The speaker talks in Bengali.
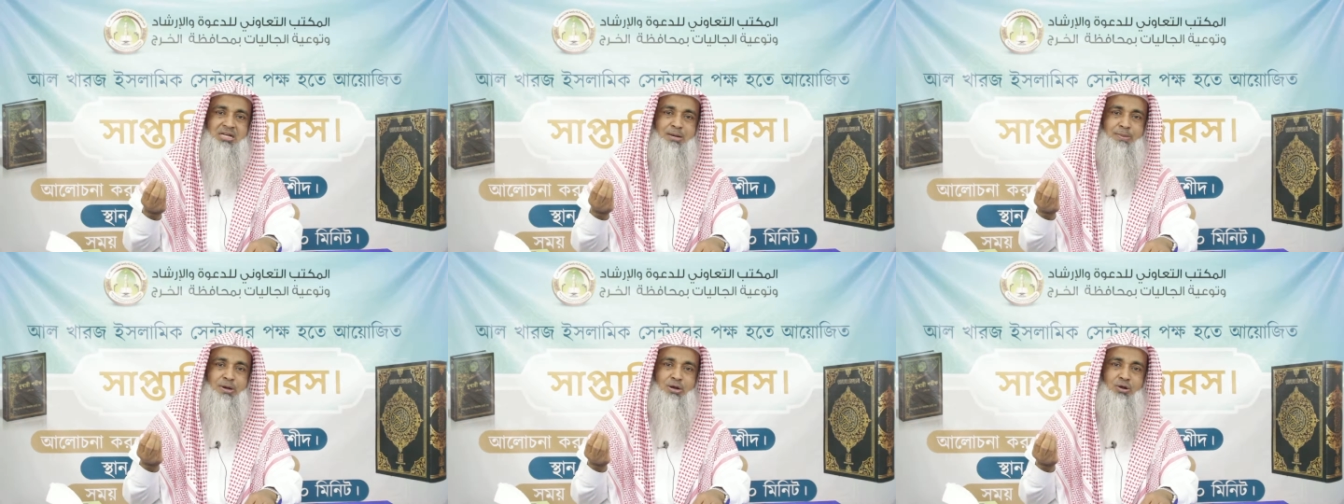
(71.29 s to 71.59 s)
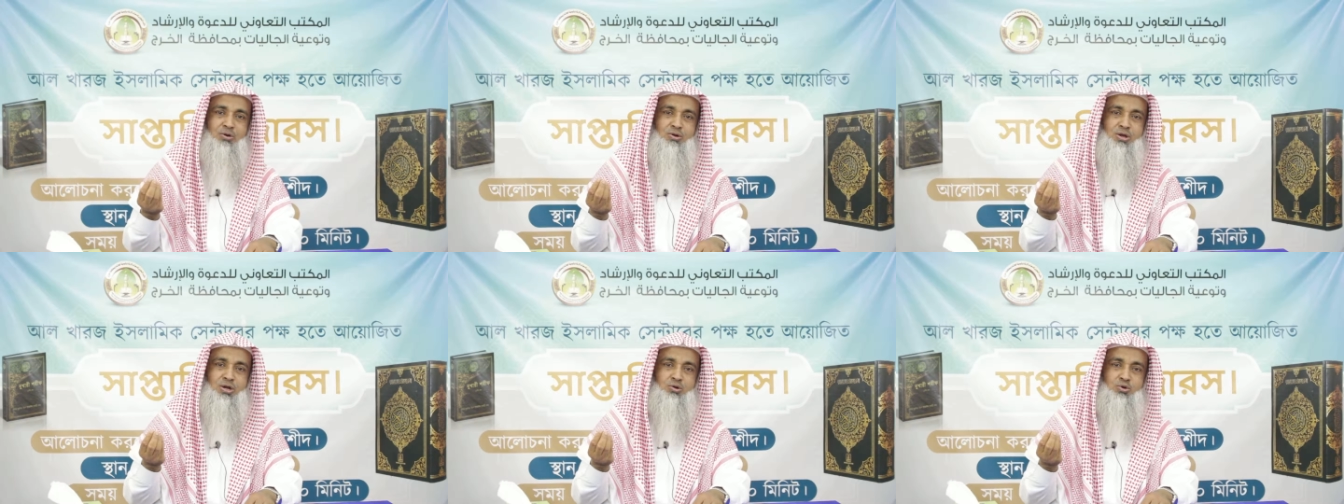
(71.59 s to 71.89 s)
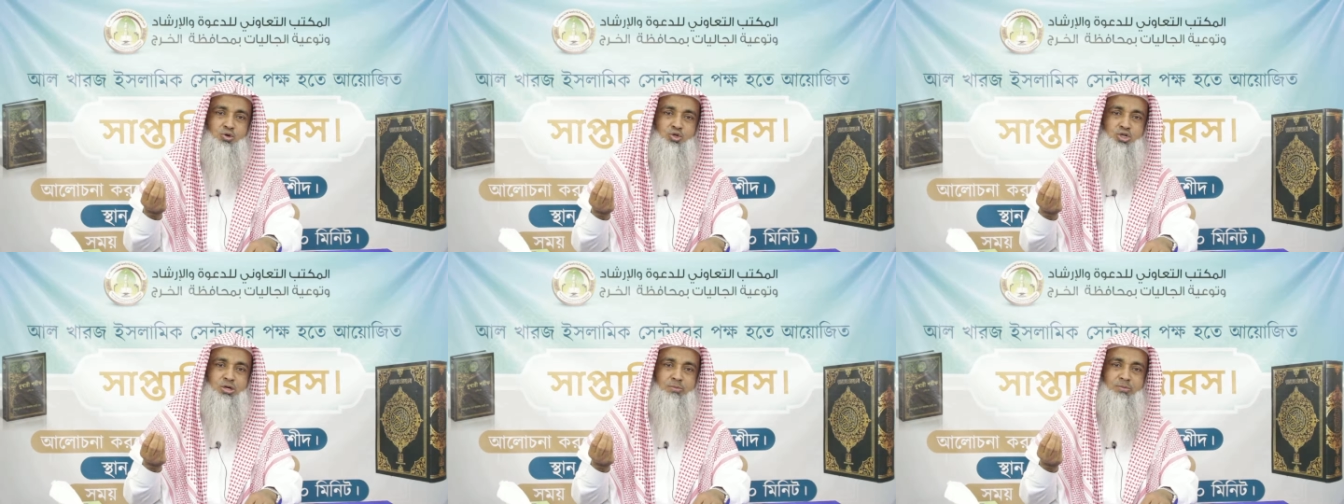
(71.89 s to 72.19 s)
সামান্য
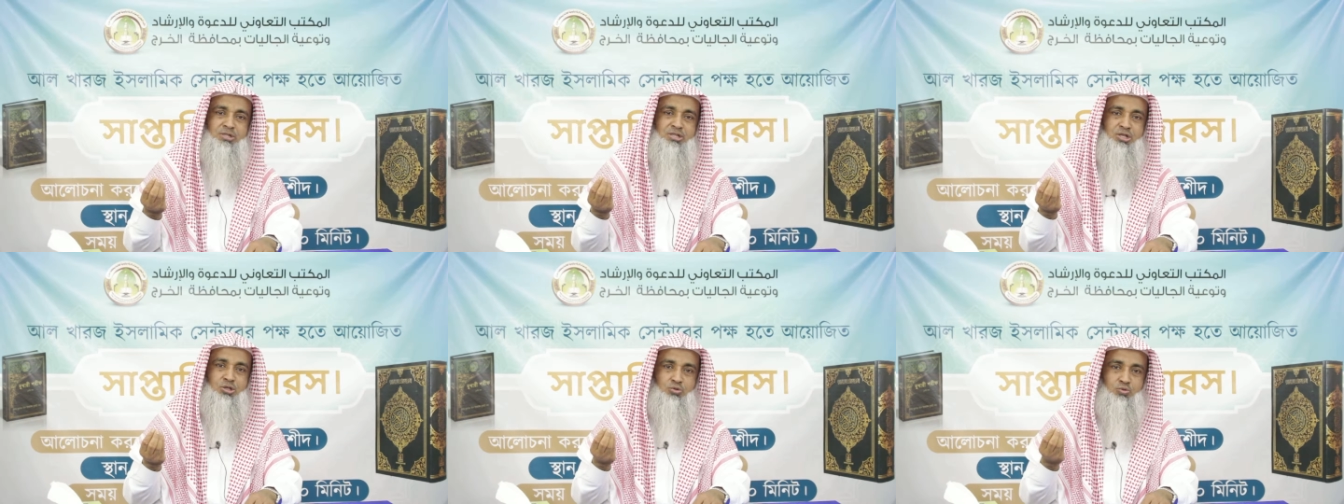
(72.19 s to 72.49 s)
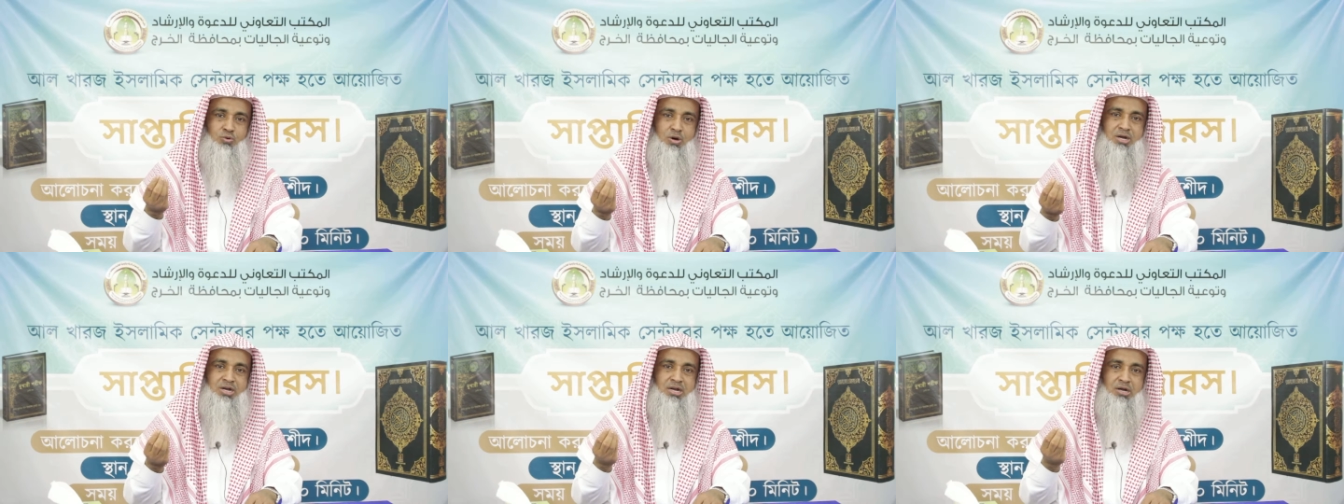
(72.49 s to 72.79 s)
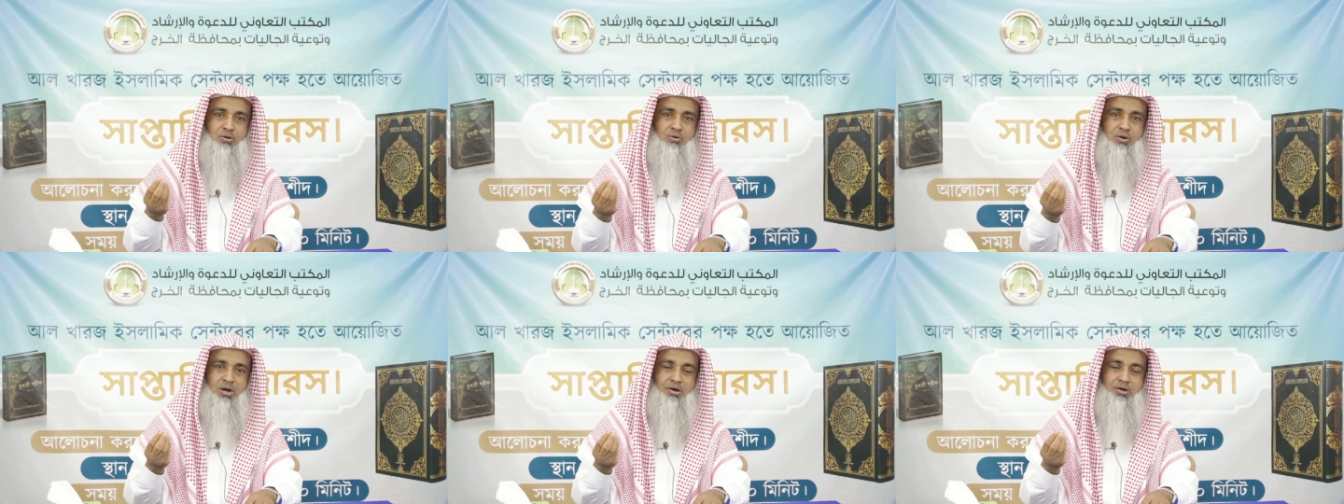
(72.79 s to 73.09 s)
একটু সময় যে দোয়াটা
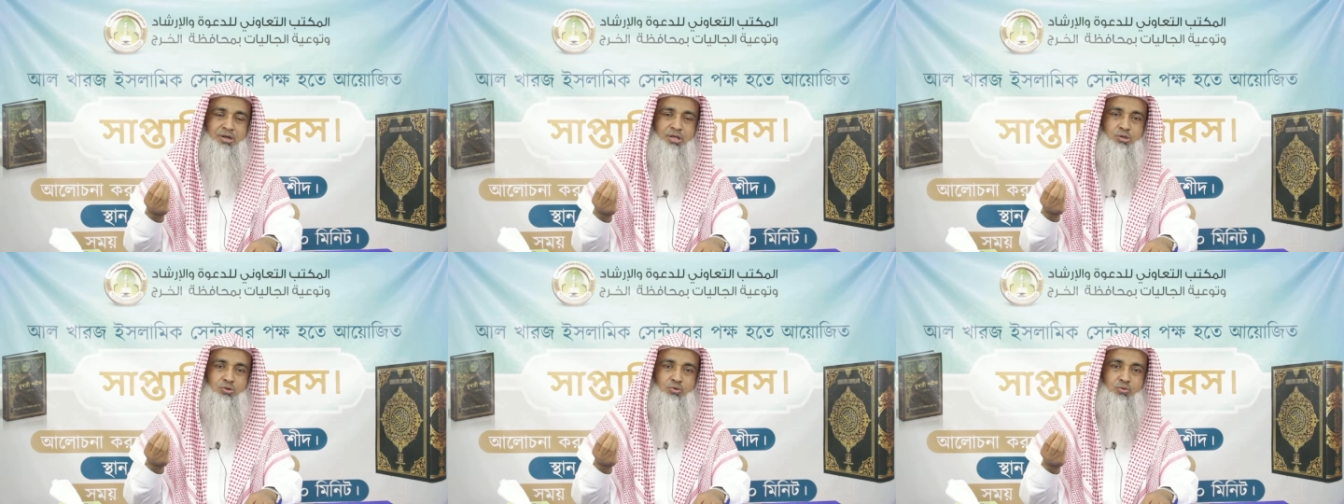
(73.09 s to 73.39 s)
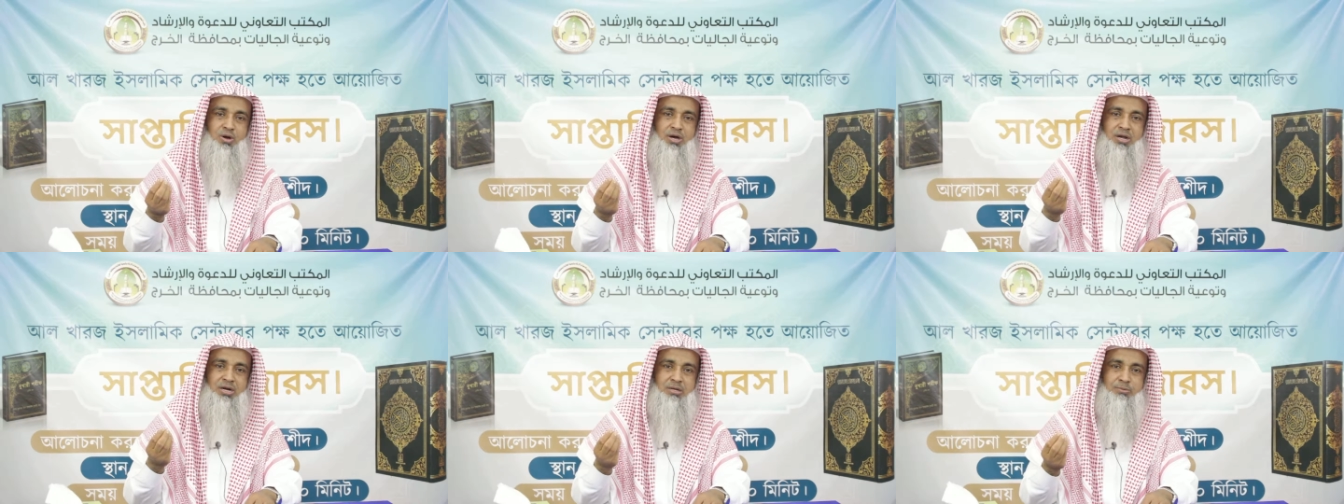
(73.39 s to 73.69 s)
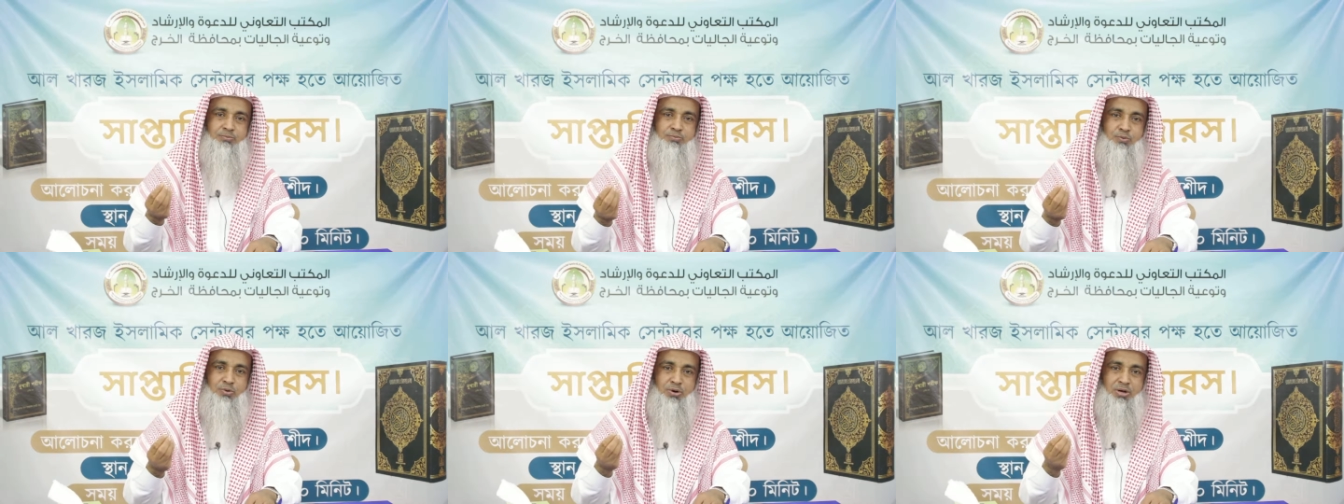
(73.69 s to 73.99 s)
করা হয় দোয়ার
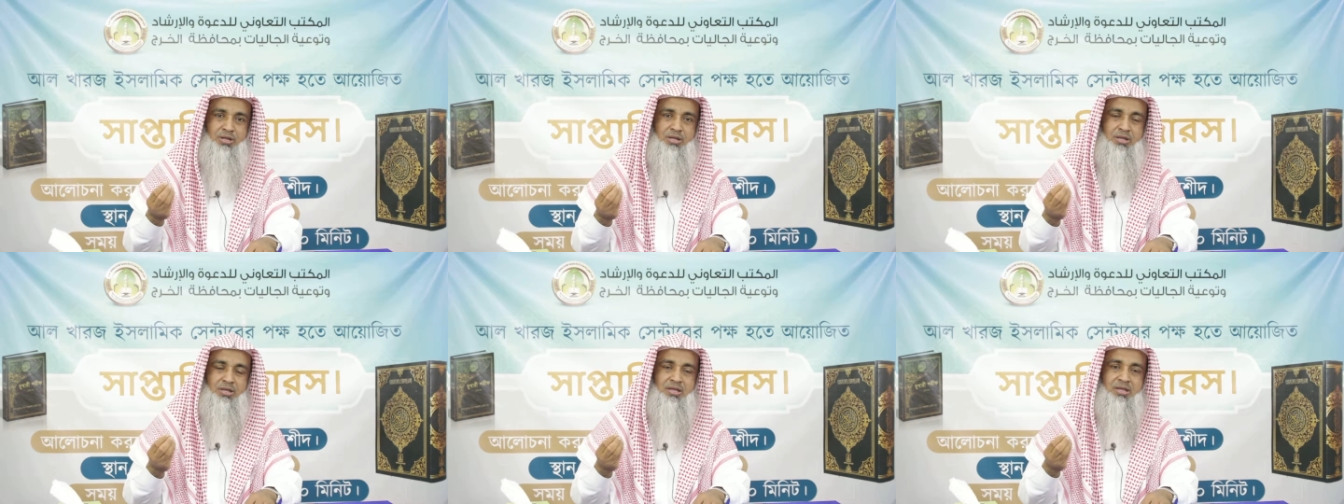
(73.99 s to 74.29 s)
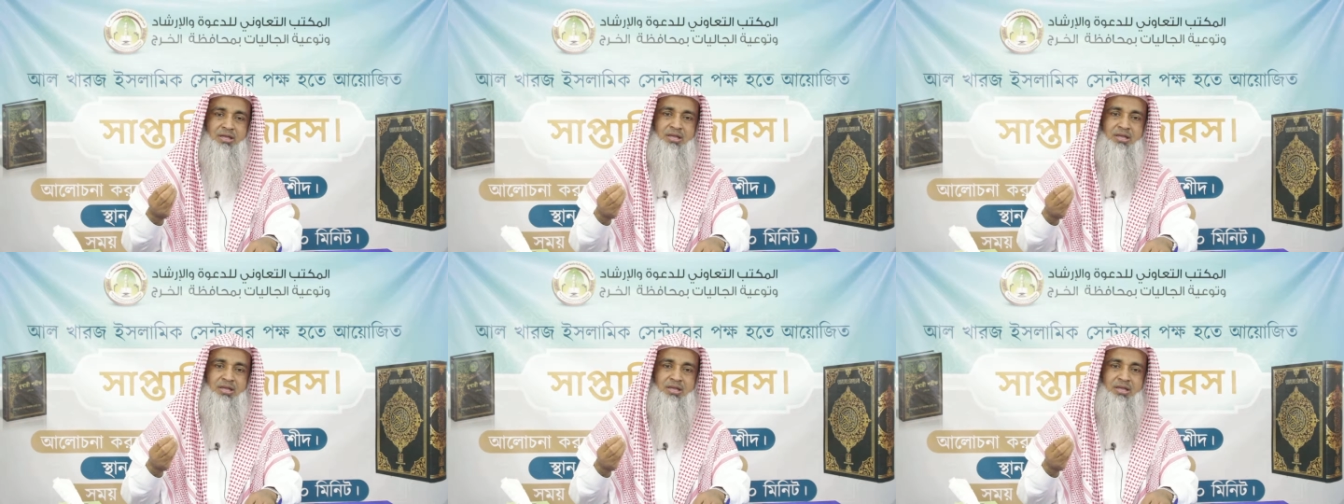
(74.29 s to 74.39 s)
ফলে